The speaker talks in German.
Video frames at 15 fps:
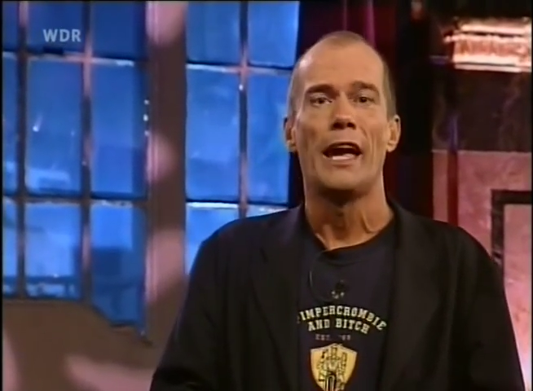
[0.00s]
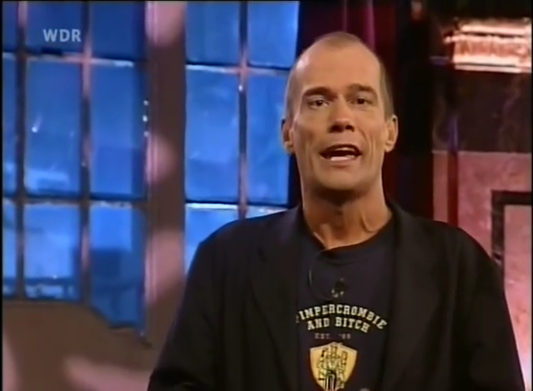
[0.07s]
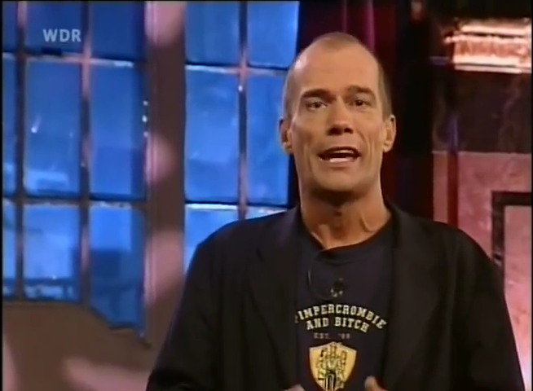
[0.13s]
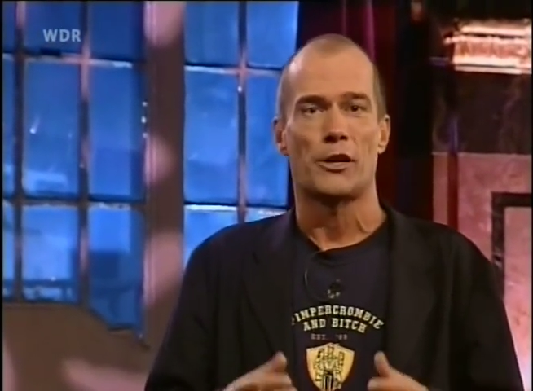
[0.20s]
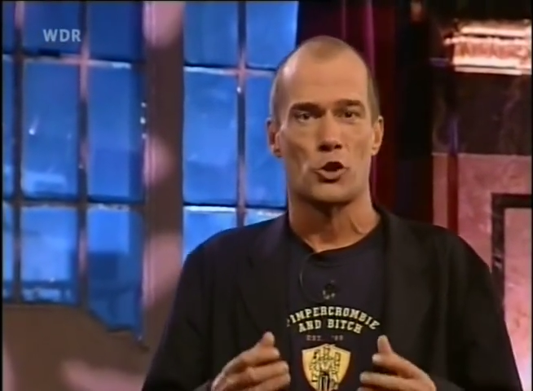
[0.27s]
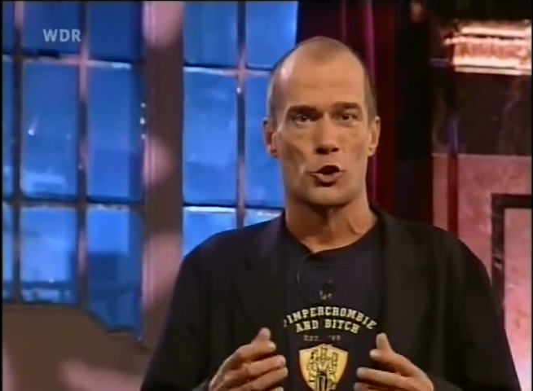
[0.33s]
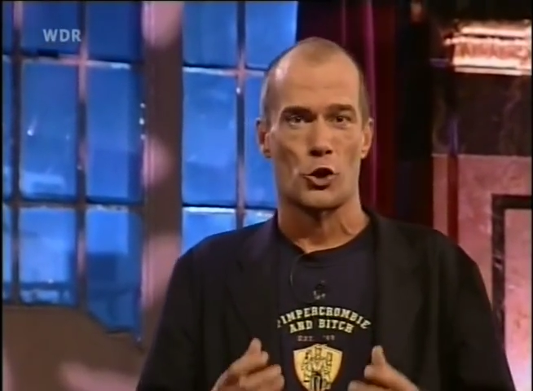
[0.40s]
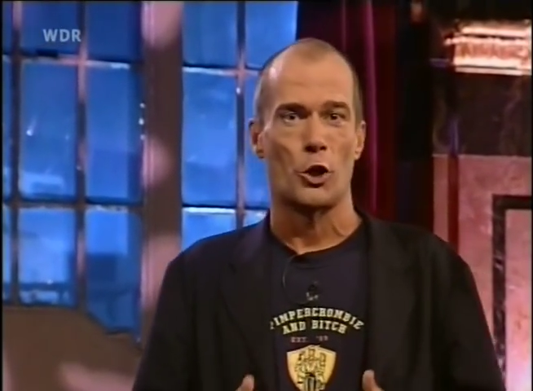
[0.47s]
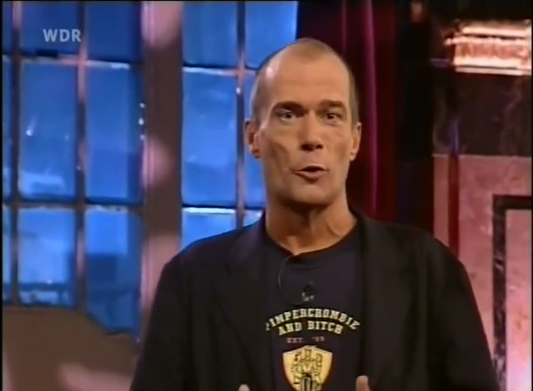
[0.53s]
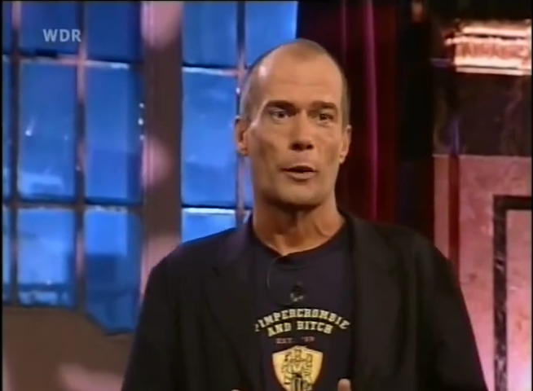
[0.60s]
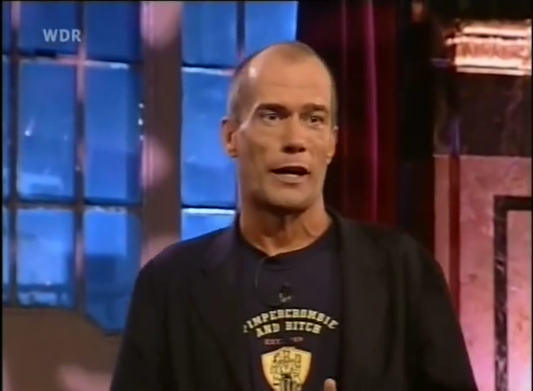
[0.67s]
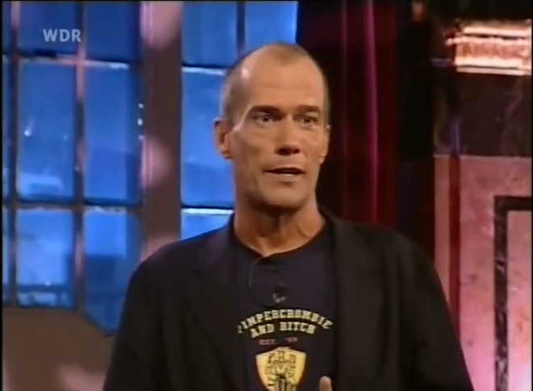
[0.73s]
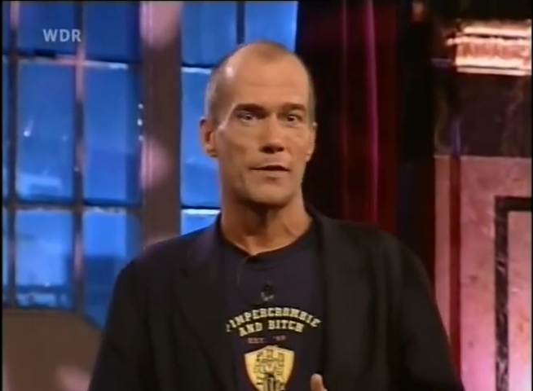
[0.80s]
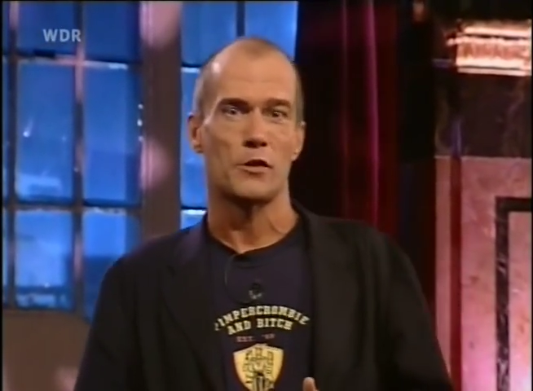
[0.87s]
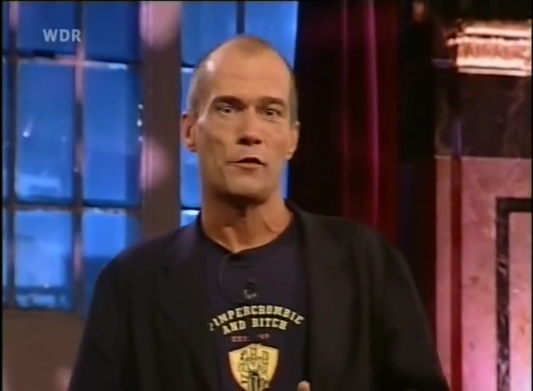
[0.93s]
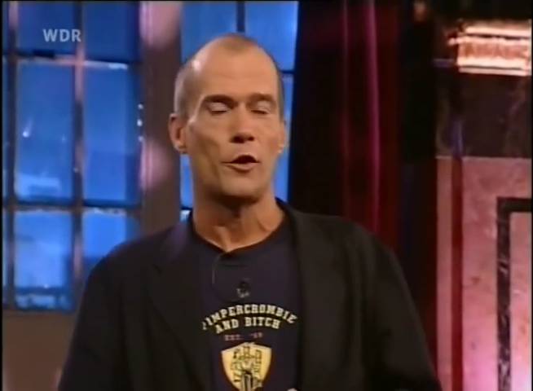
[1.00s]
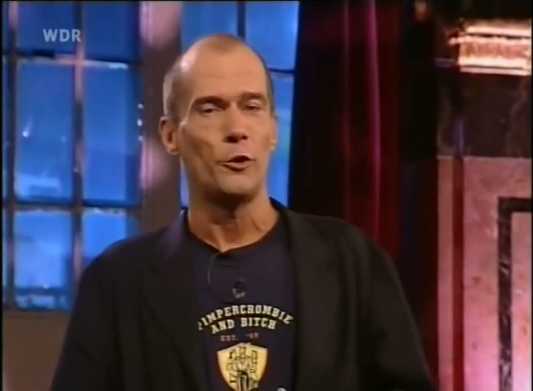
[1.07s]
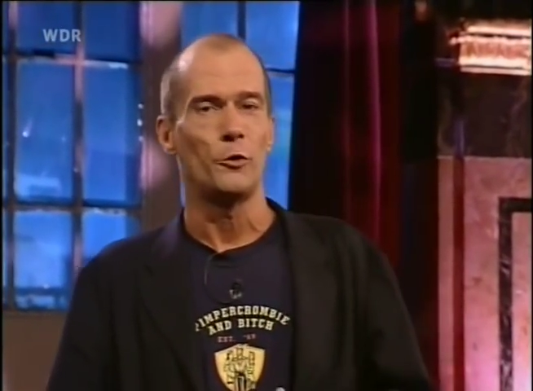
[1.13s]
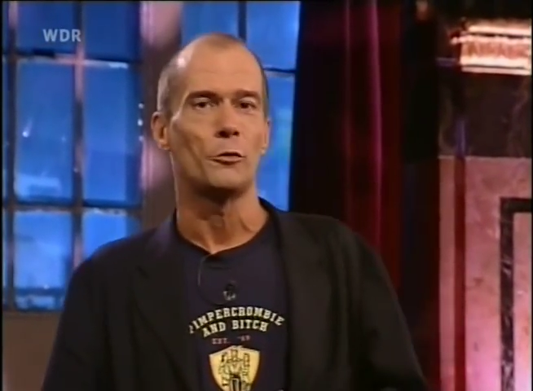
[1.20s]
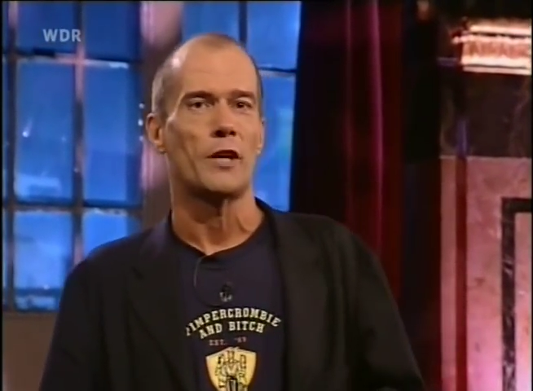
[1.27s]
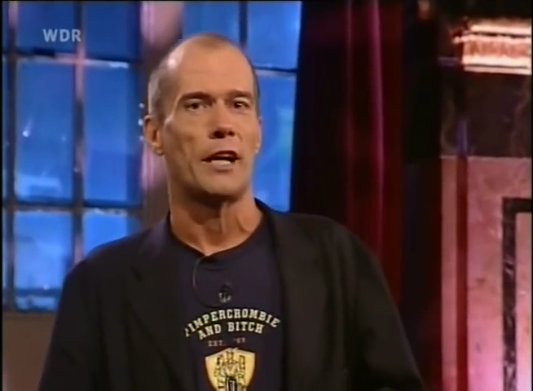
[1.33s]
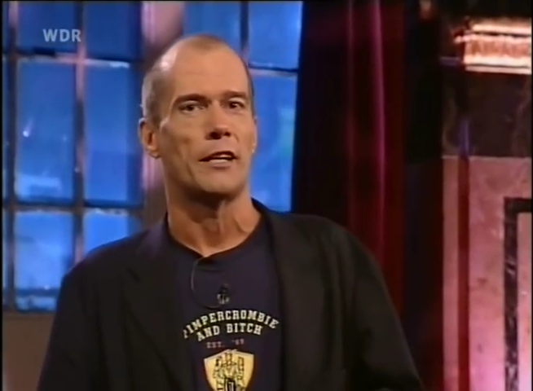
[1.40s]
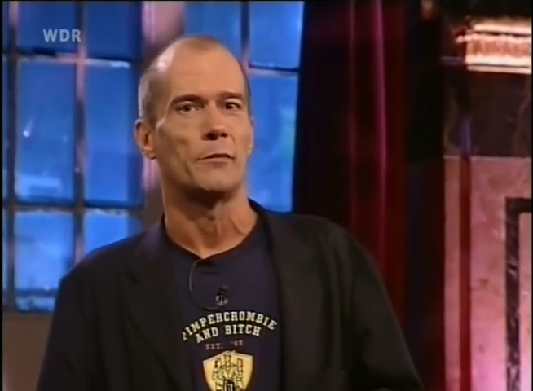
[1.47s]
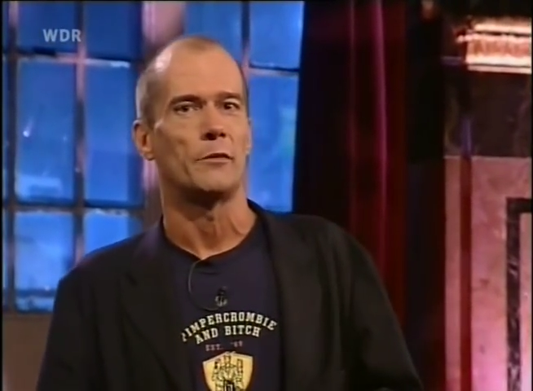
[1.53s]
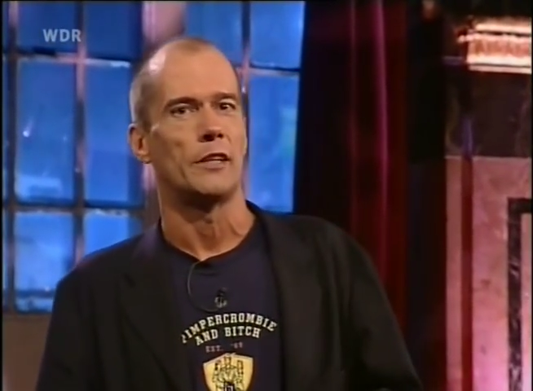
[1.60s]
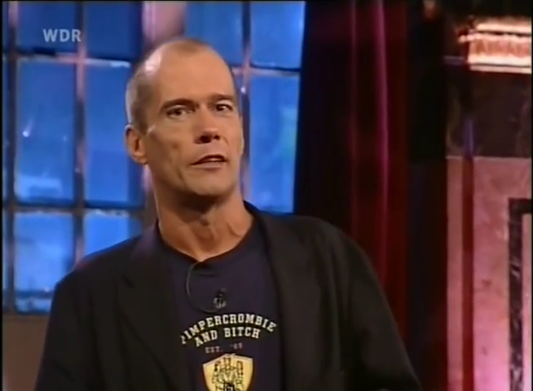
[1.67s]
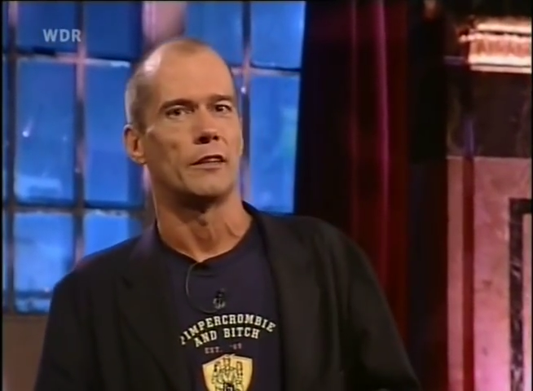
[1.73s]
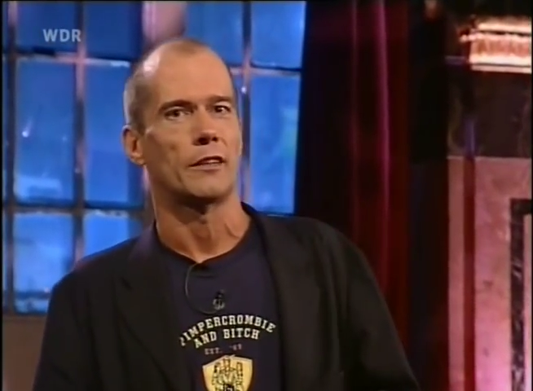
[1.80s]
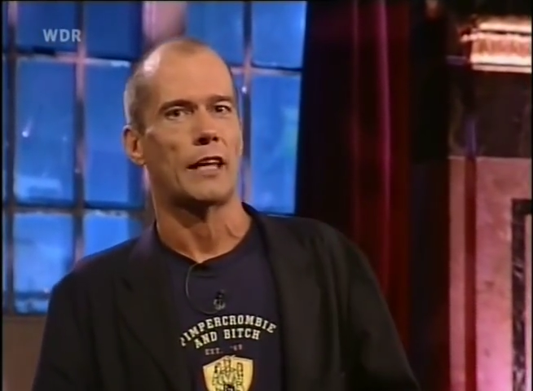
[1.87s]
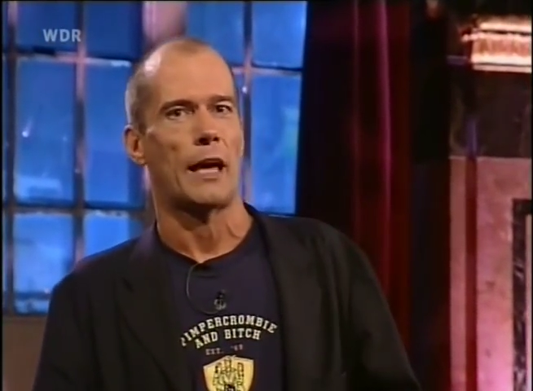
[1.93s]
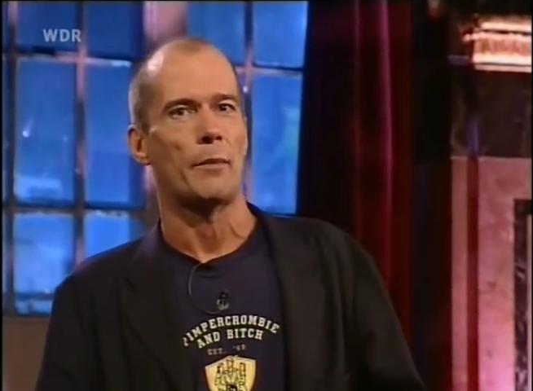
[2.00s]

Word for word: Er hat schon tolle Preise gewonnen, unter anderem den